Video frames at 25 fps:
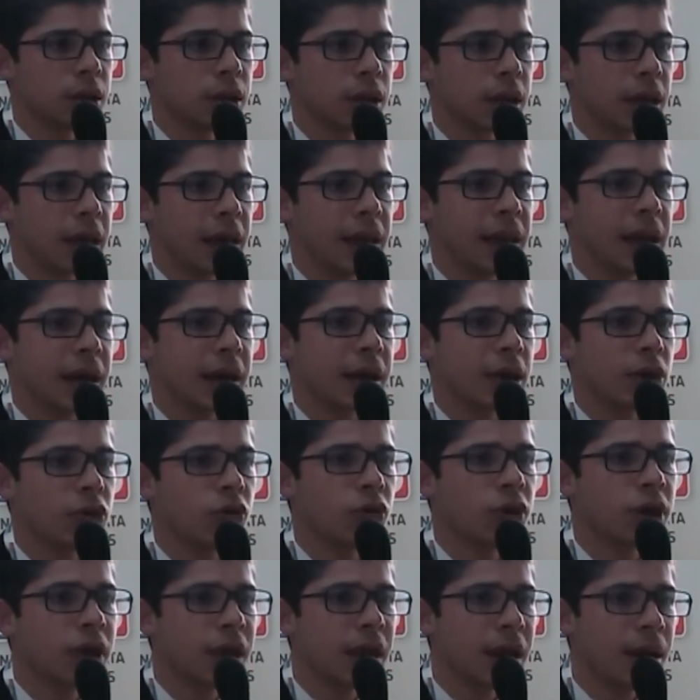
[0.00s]
en la que yo
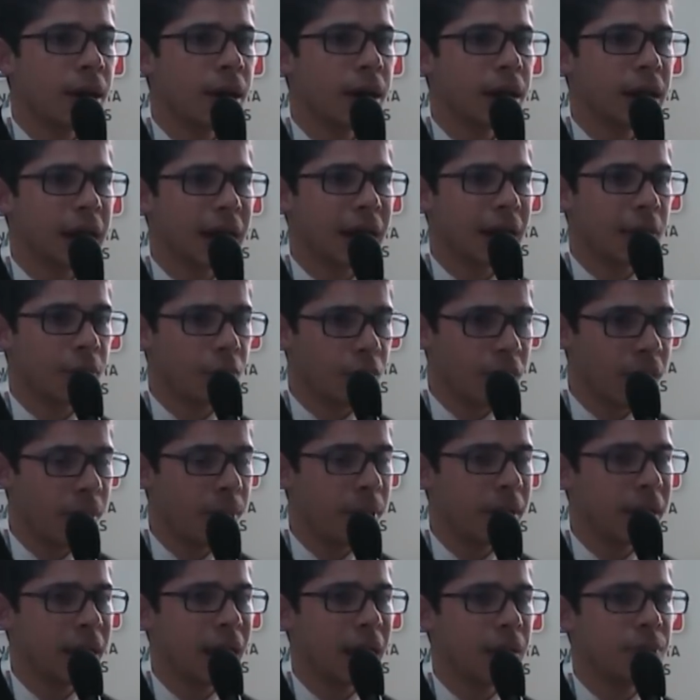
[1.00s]
quiera, en la que voy a
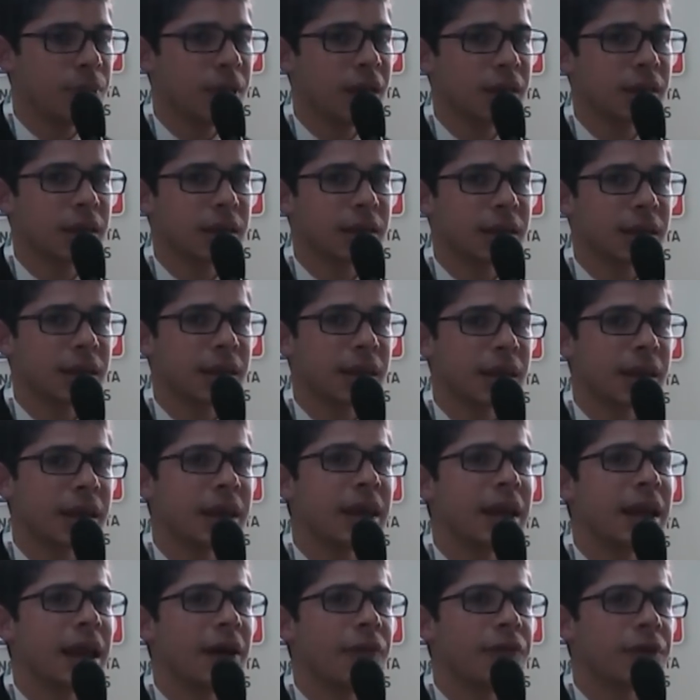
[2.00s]
manejar mi data center y
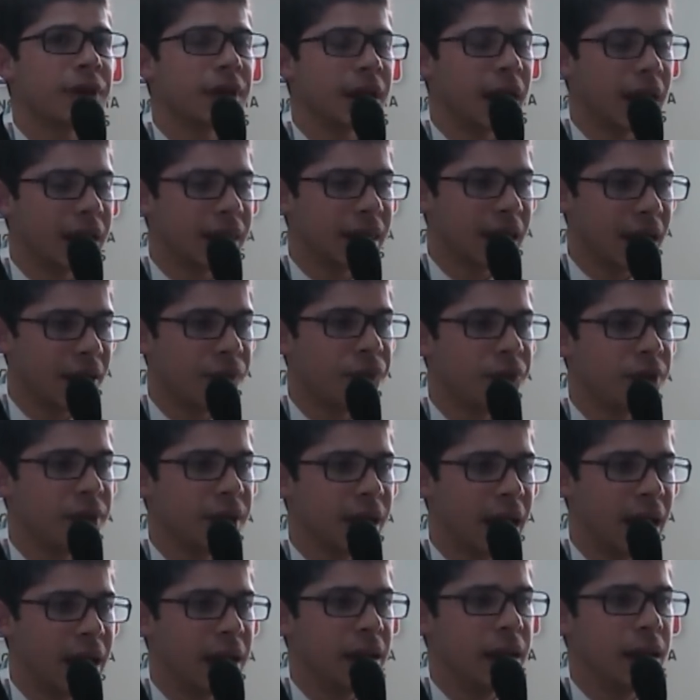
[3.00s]
de la finalidad
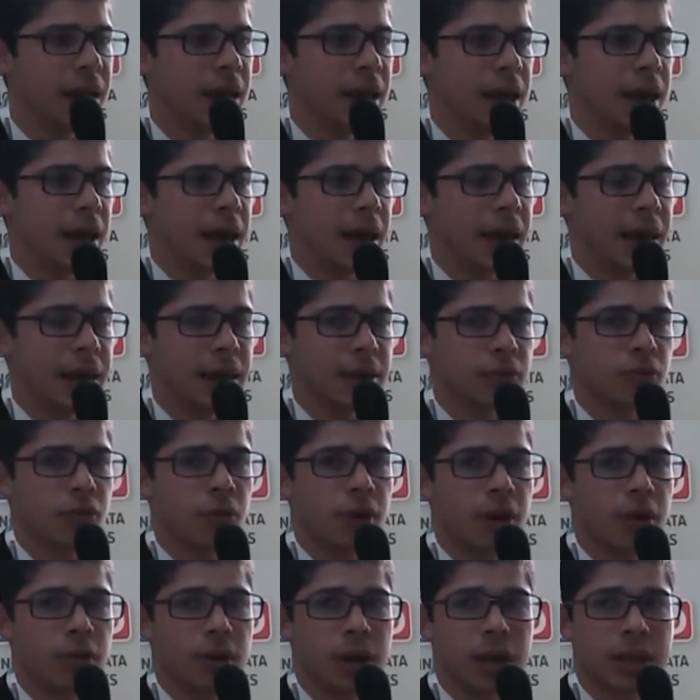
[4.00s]
final, el
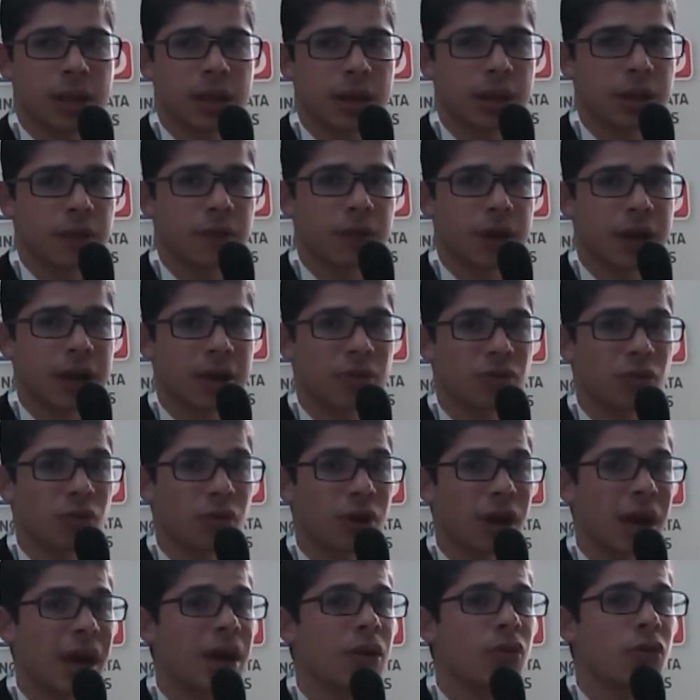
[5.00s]
escoger una certificación.
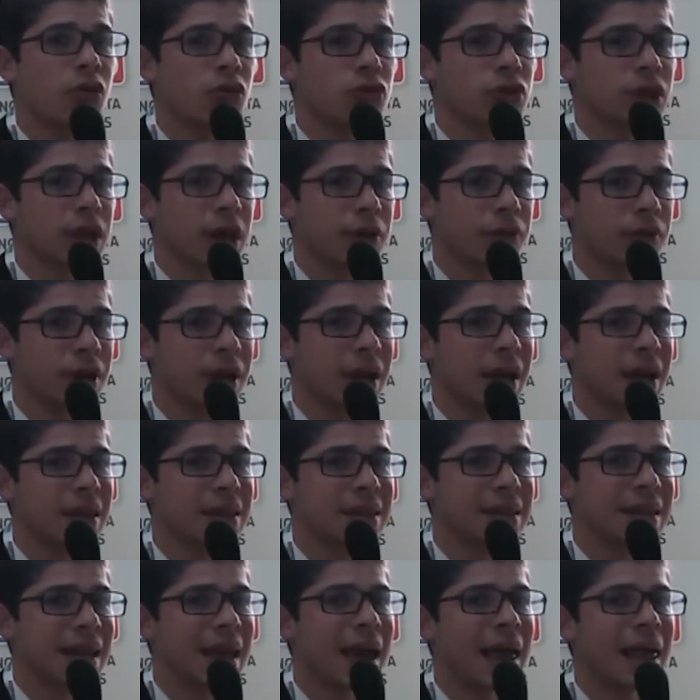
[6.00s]
En Costa Rica
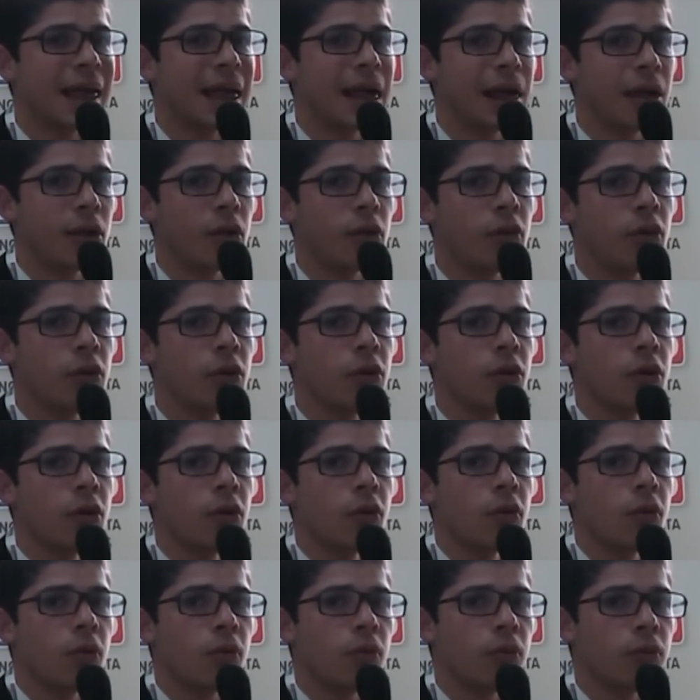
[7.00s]
se ha dado
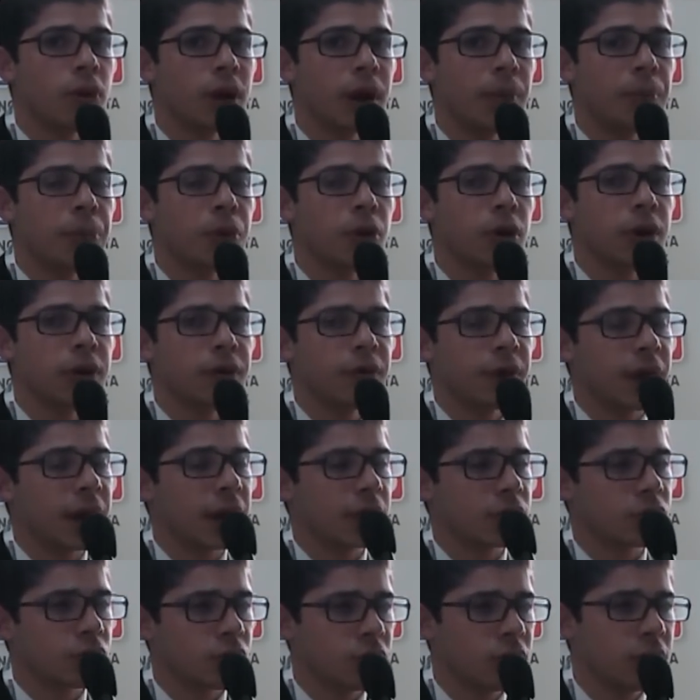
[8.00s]
una
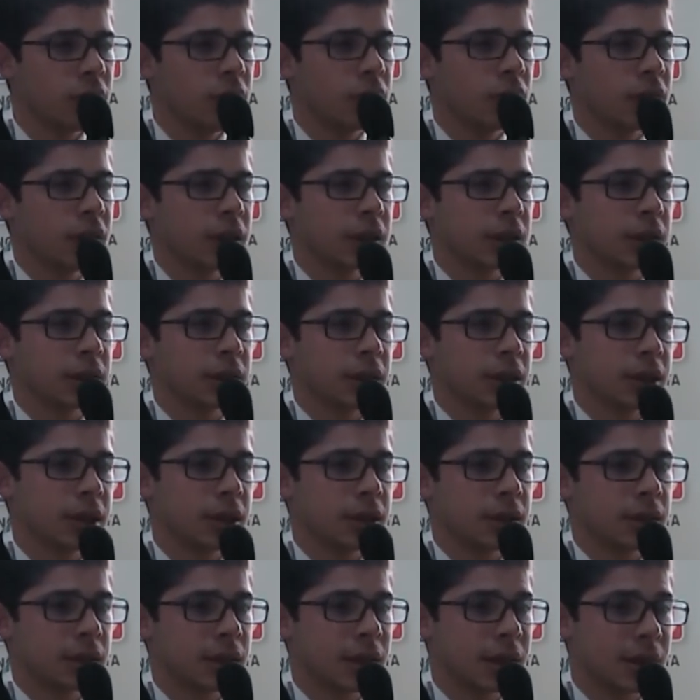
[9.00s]
proliferación de los data
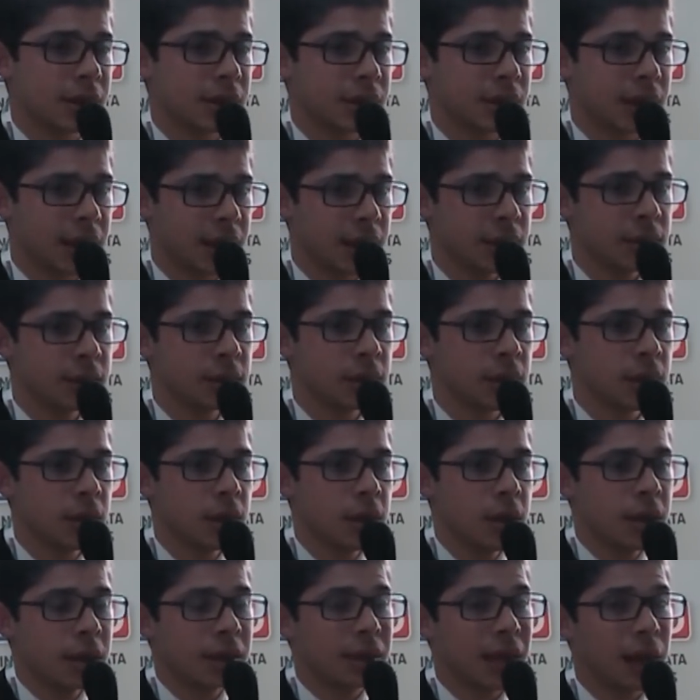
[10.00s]
centers tier 3,
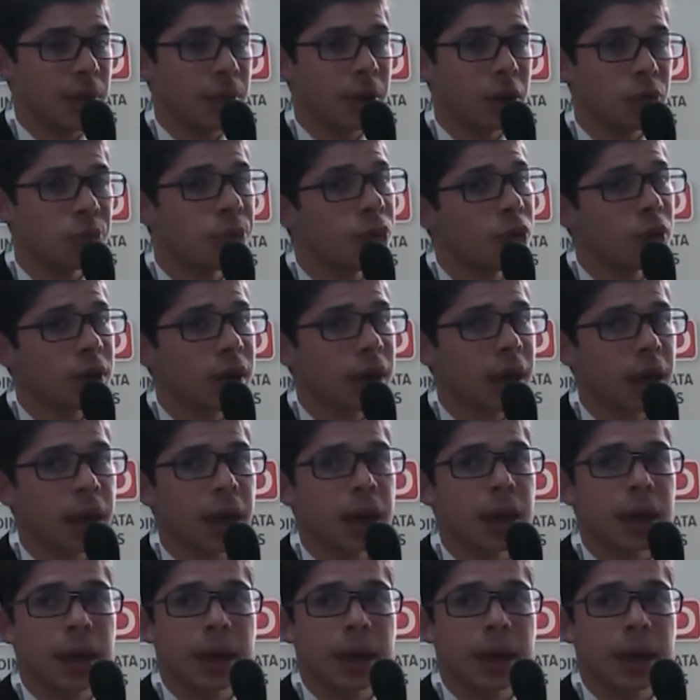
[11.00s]
tal vez porque